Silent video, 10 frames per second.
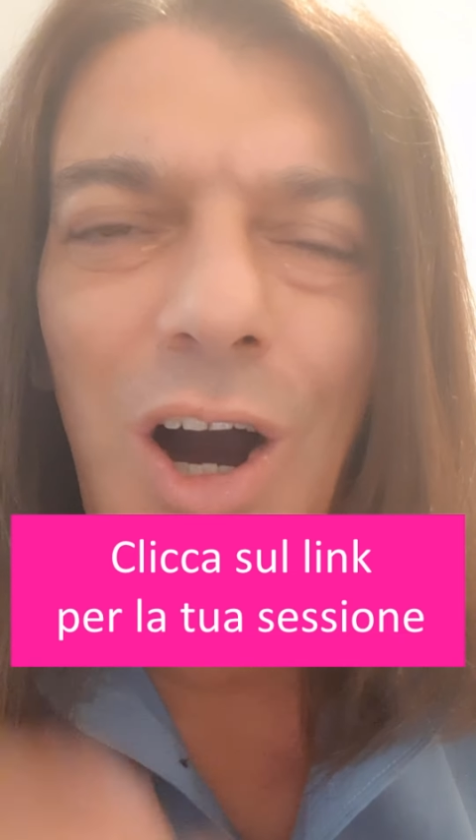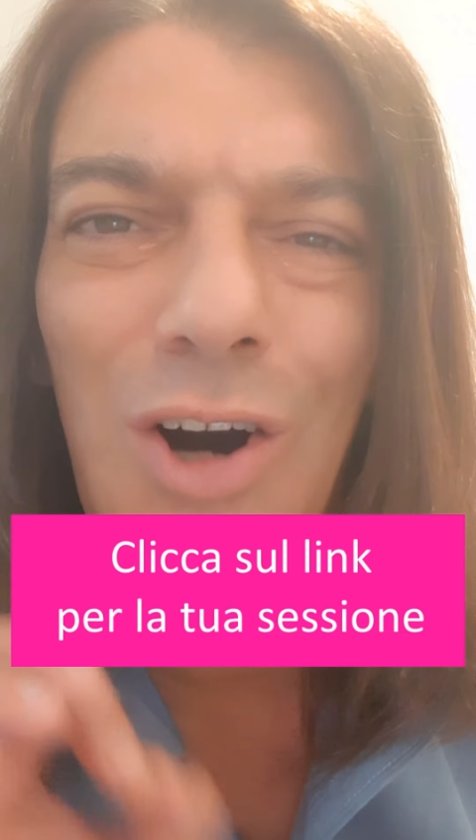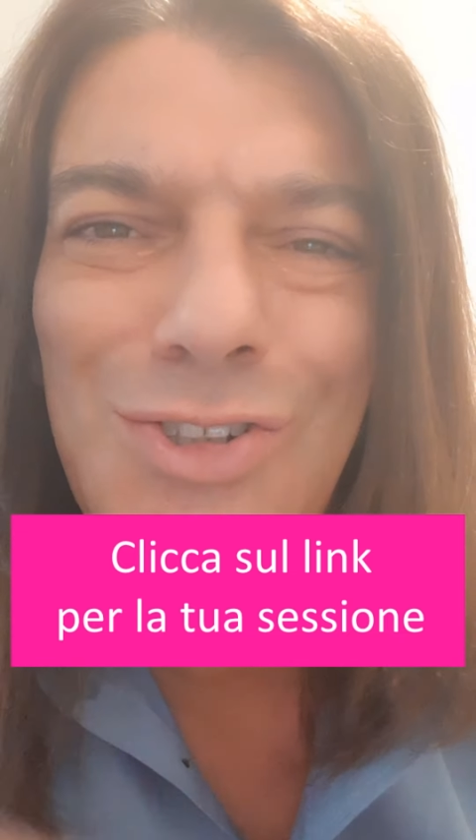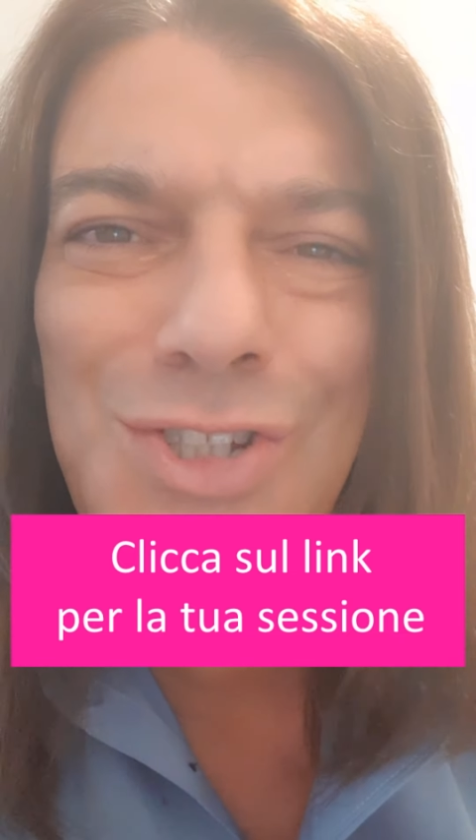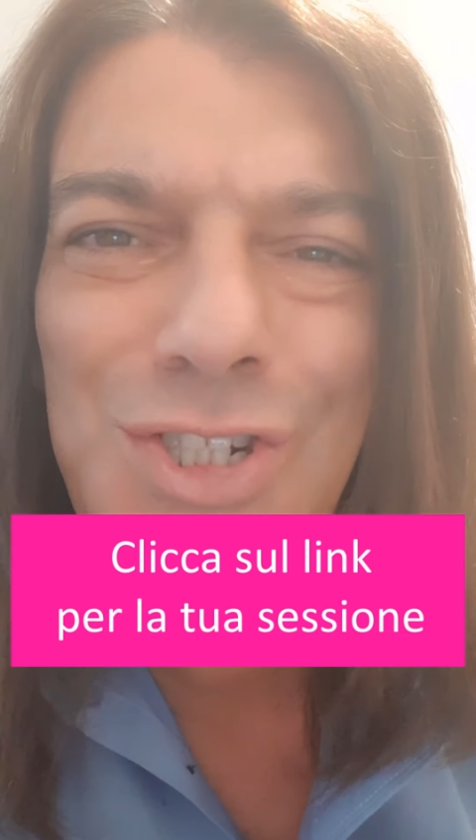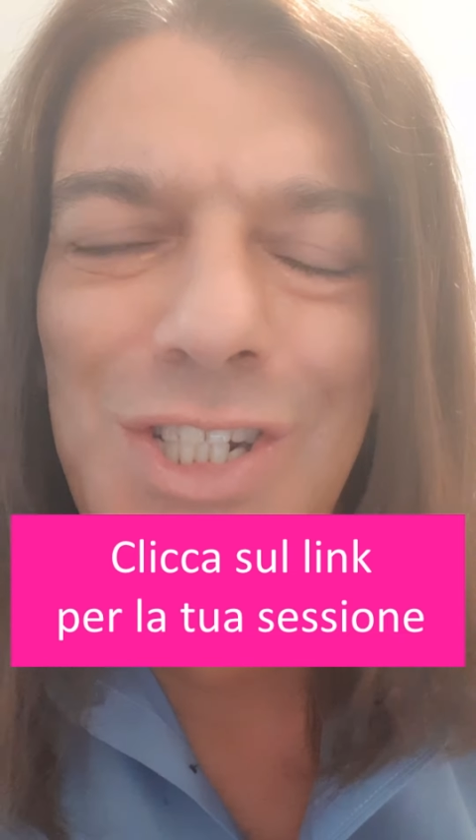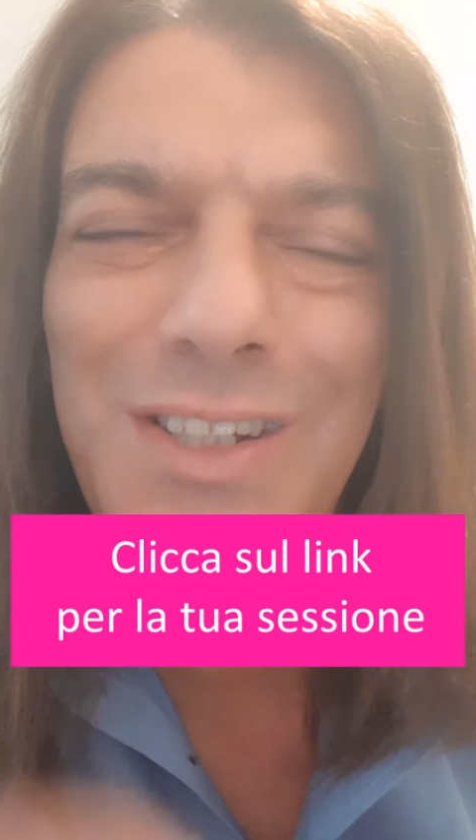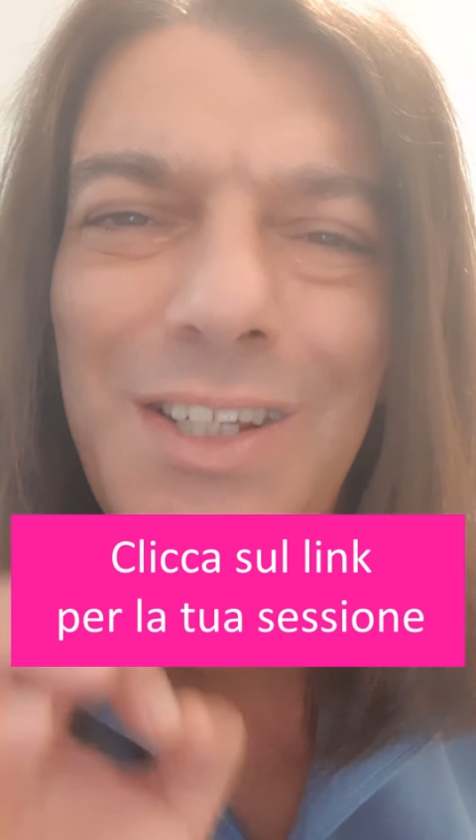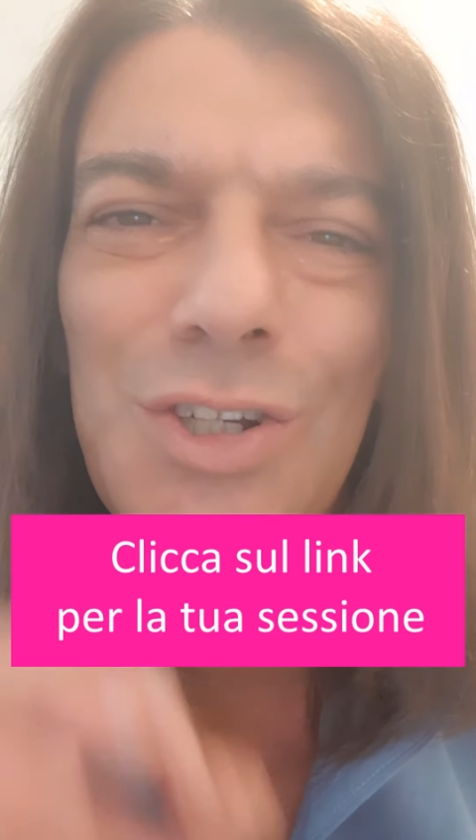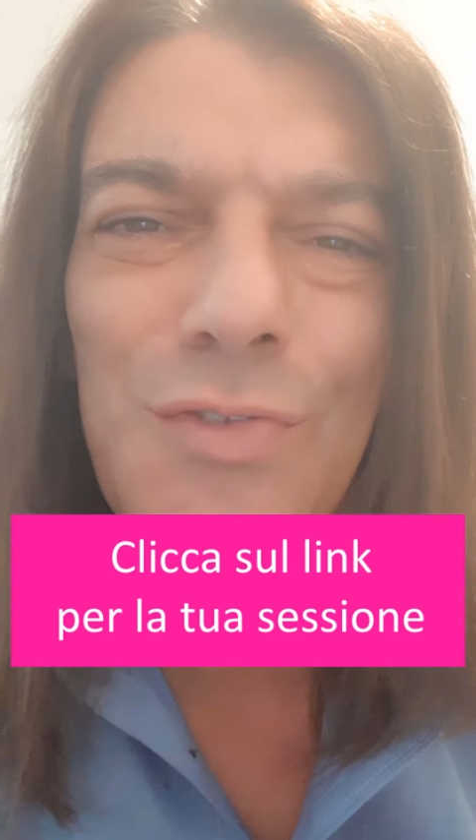
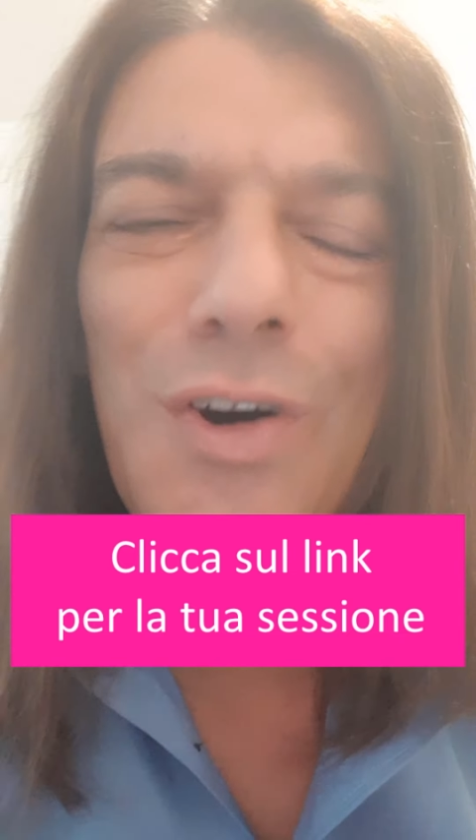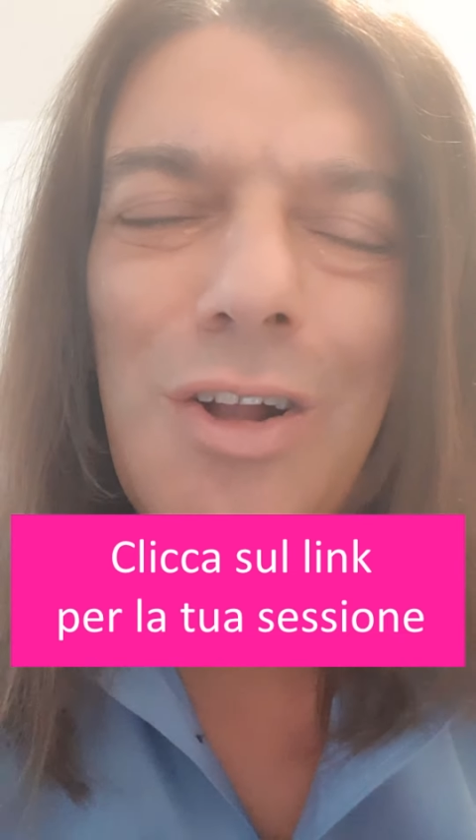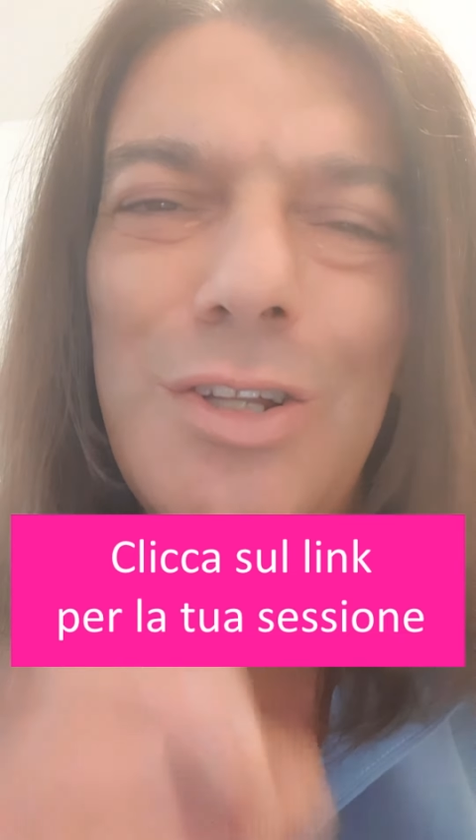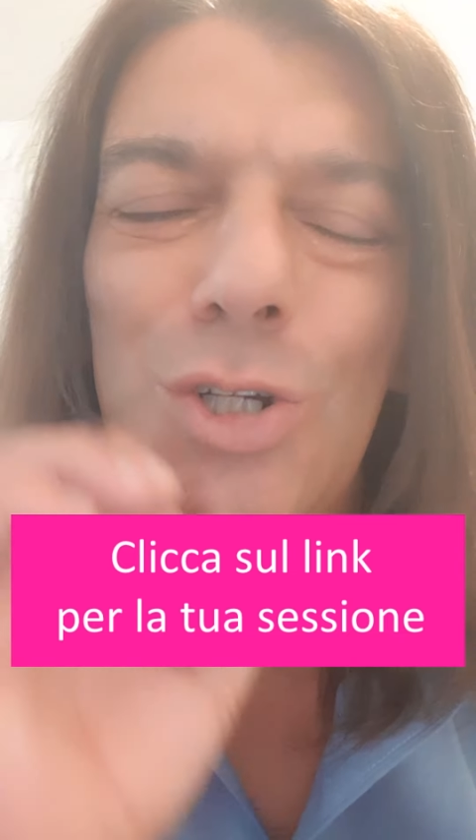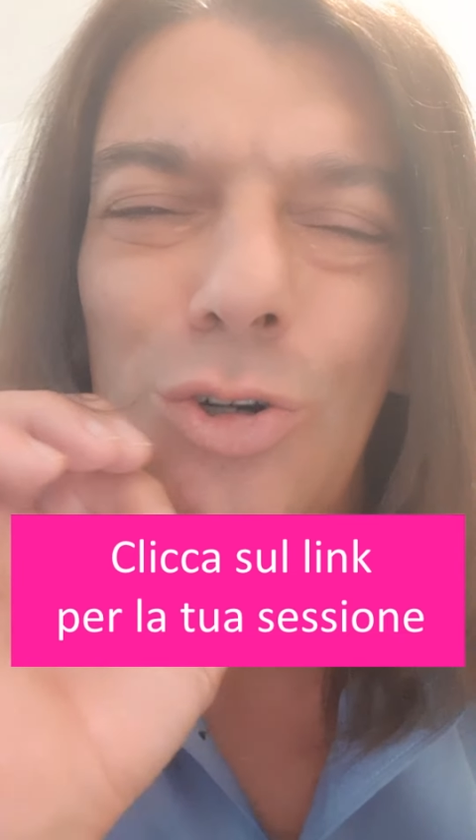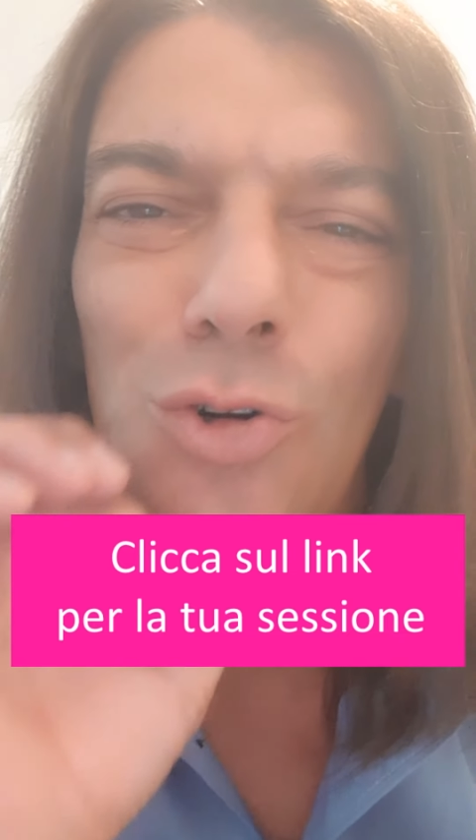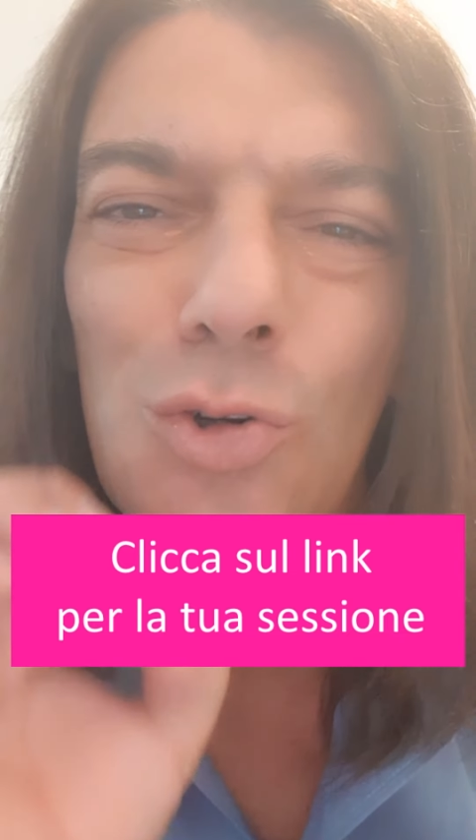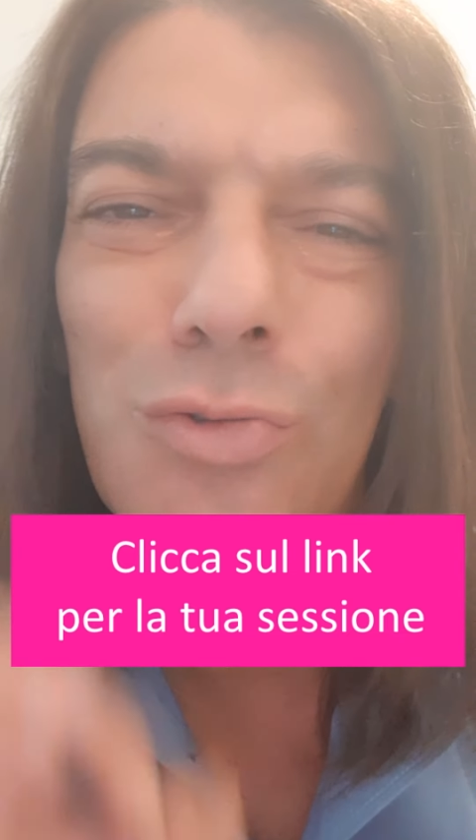Oggi io voglio